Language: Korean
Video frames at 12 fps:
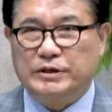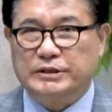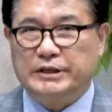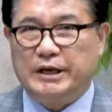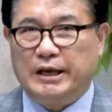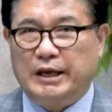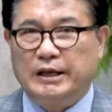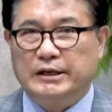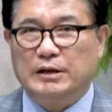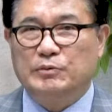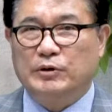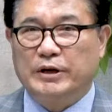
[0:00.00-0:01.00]
이제
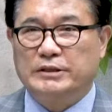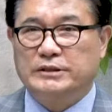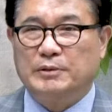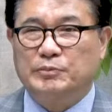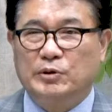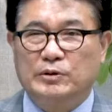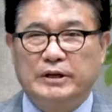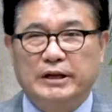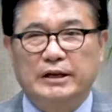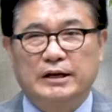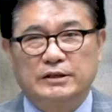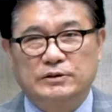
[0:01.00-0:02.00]
일본에 체포를
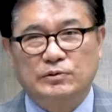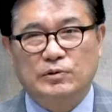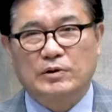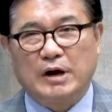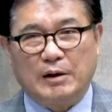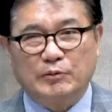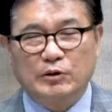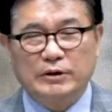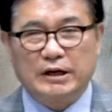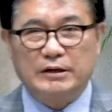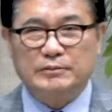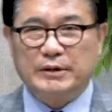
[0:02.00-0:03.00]
당해가지고 감옥을
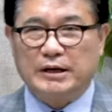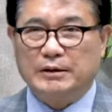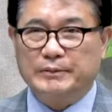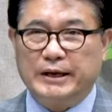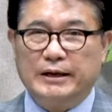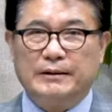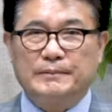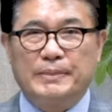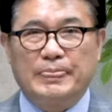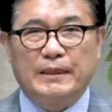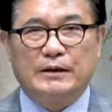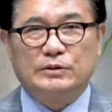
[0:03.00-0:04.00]
가는 바람에
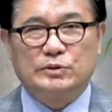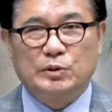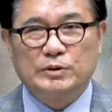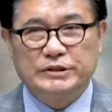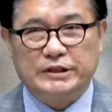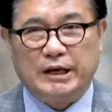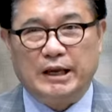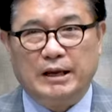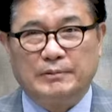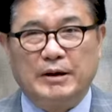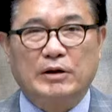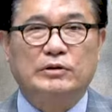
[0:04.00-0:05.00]

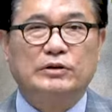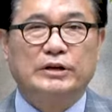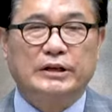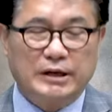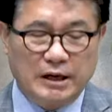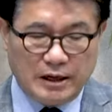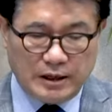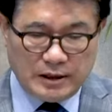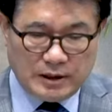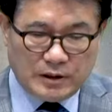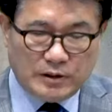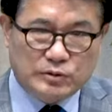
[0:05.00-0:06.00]
졸지에 박헌영이가
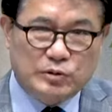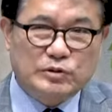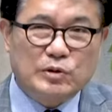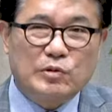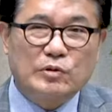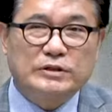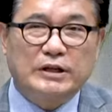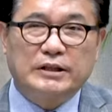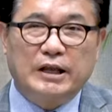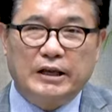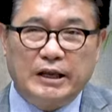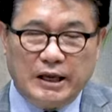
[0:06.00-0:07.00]

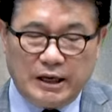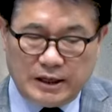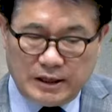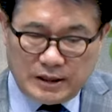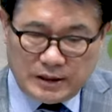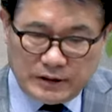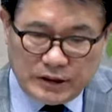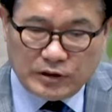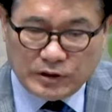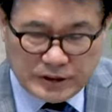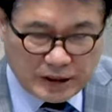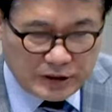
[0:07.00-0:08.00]
조선공산당의
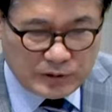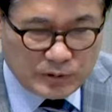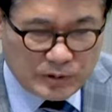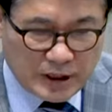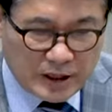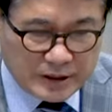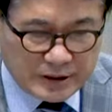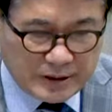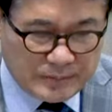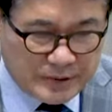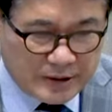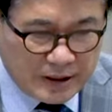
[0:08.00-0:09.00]
리더 자리로 올라가게
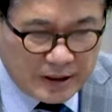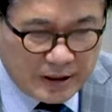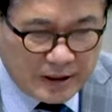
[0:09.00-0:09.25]
됩니다.